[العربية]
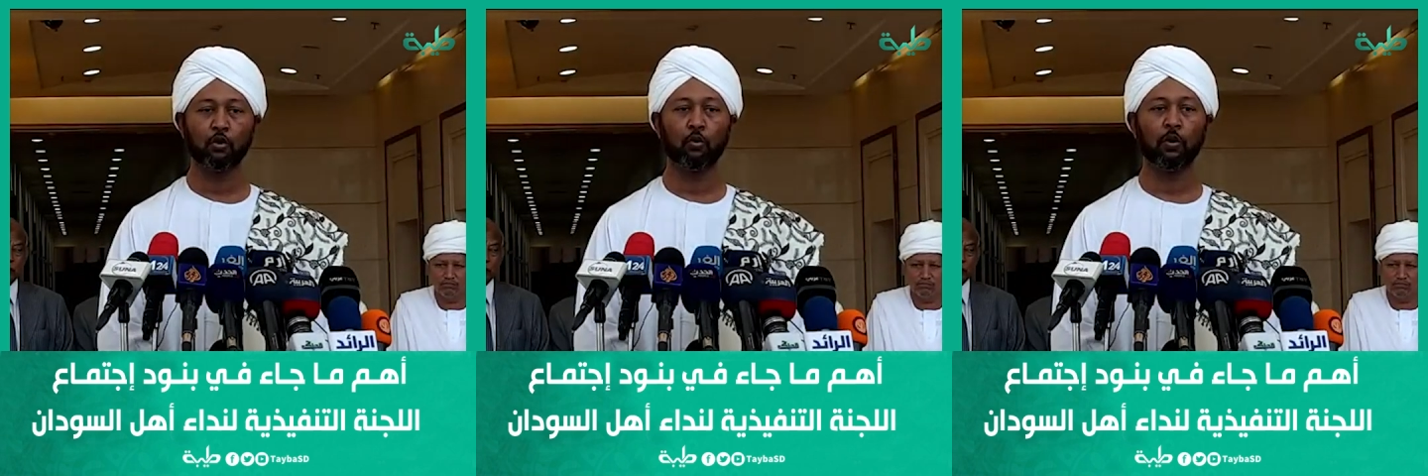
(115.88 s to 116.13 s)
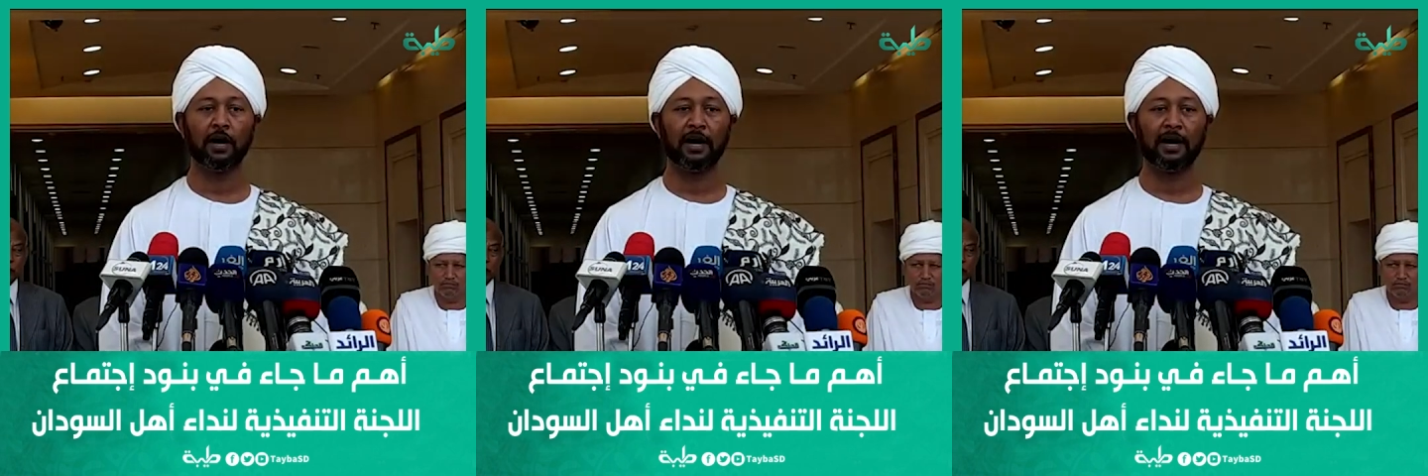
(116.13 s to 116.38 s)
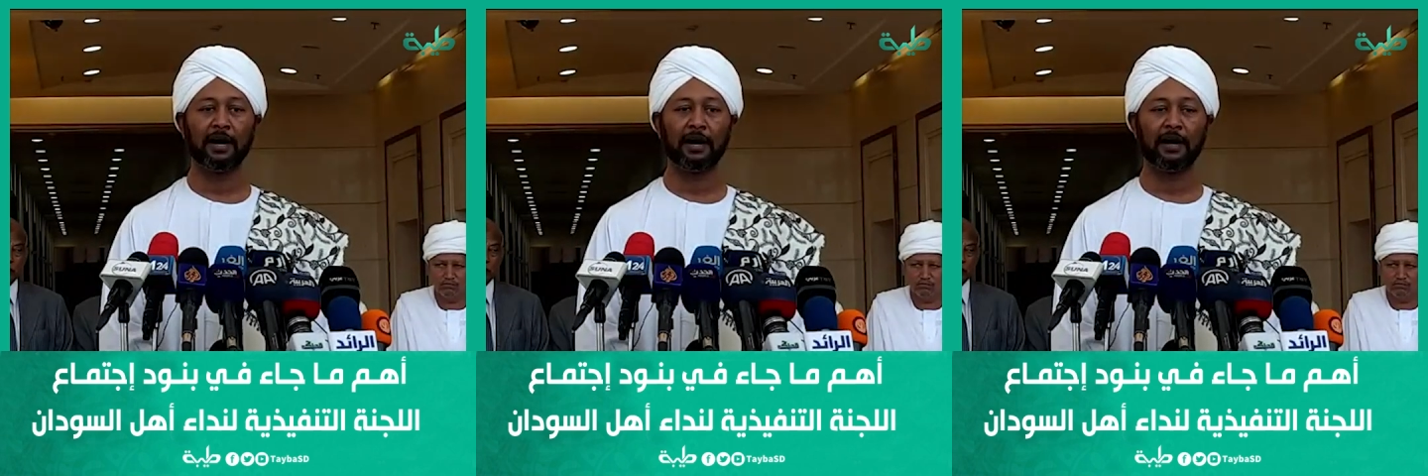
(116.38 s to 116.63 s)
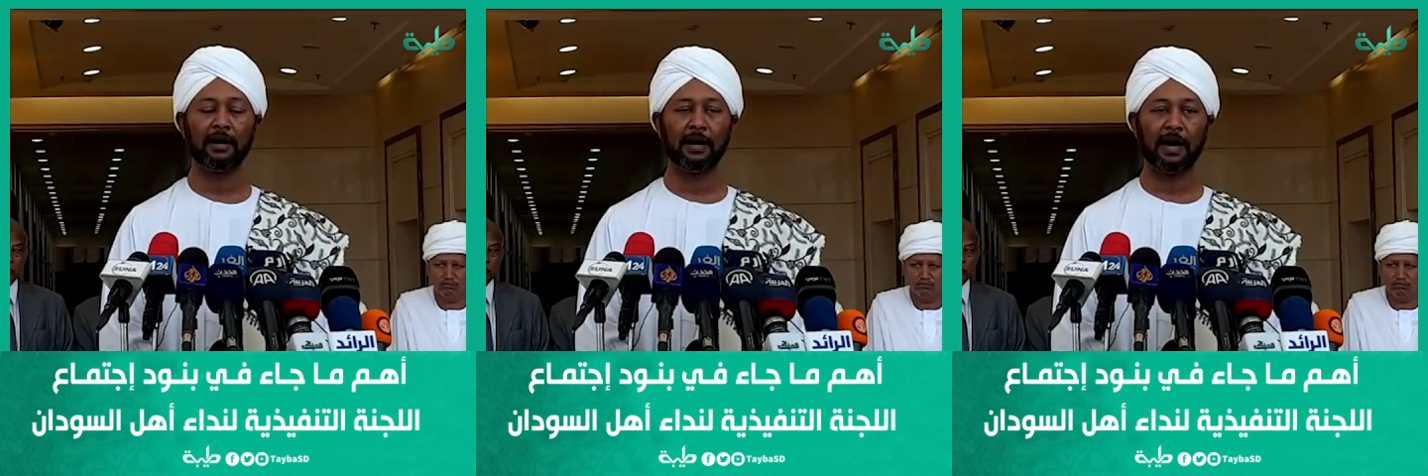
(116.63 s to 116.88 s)

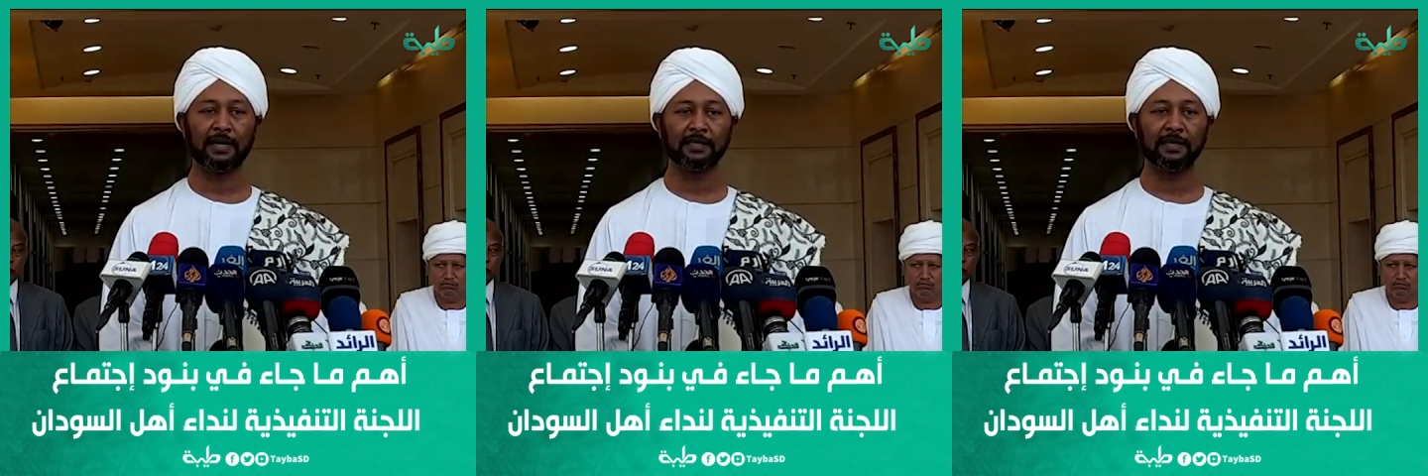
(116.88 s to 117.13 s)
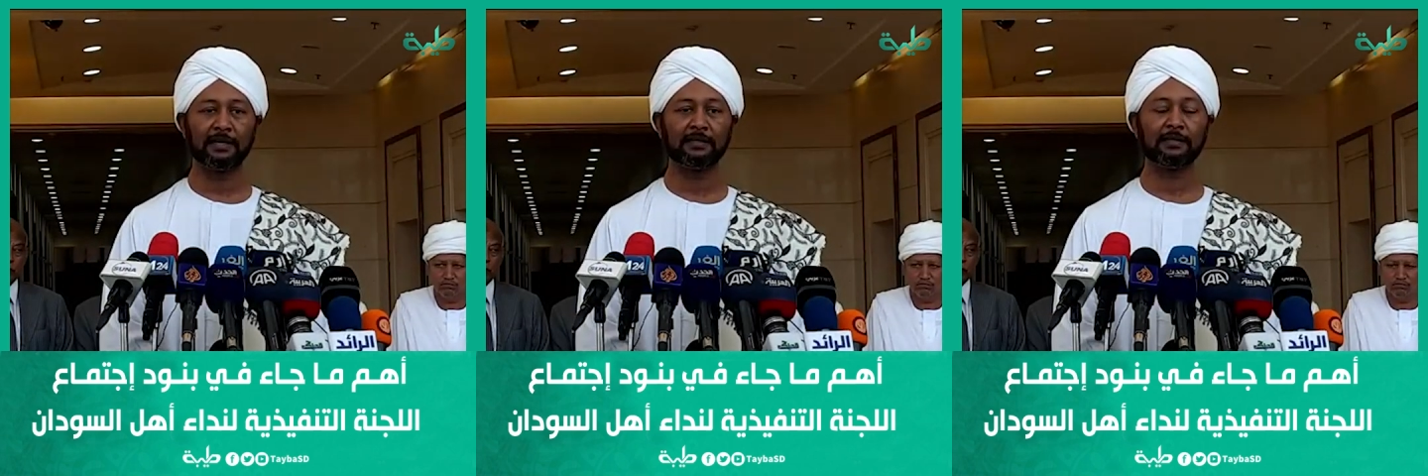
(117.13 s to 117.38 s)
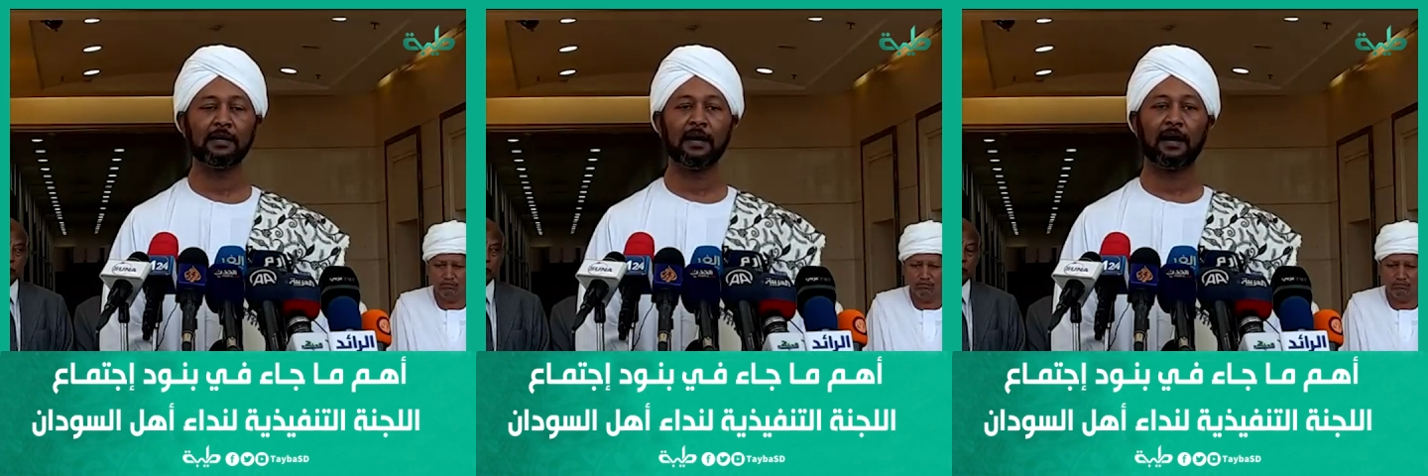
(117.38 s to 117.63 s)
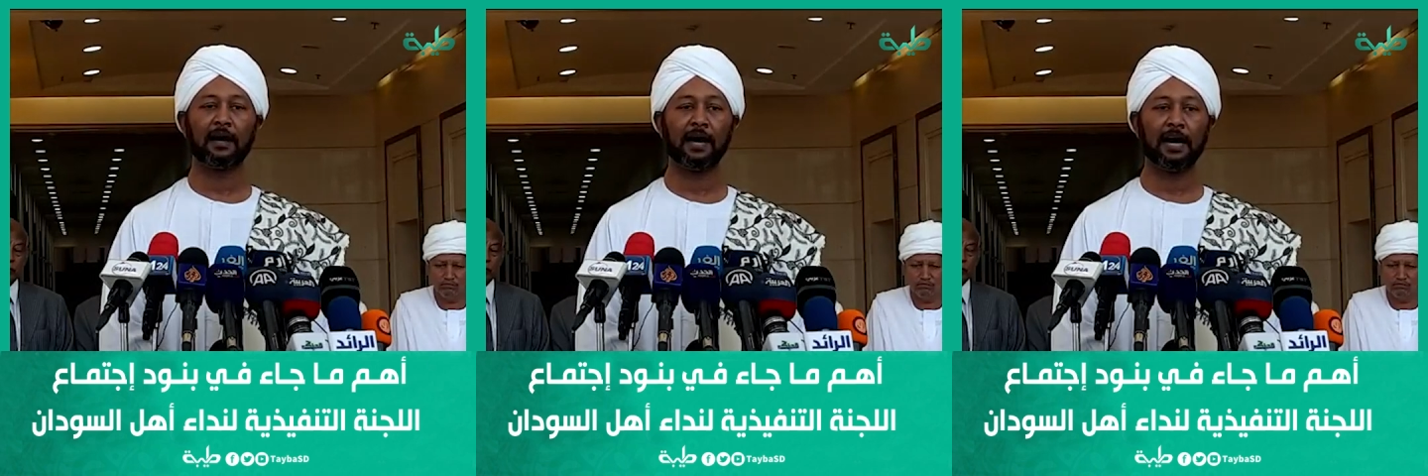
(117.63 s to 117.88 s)
وأيضا
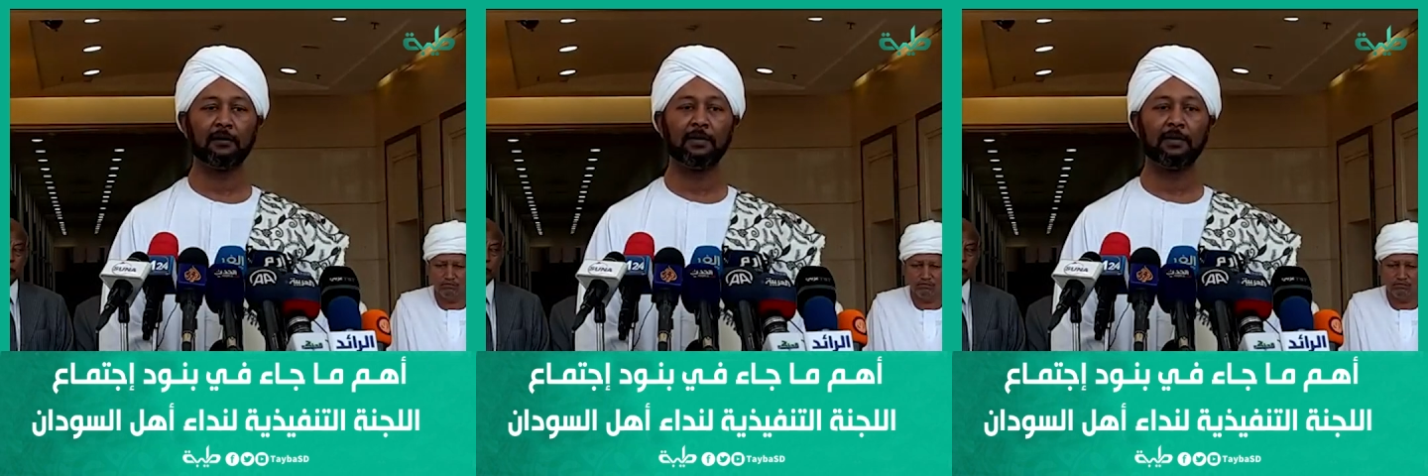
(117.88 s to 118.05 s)
قال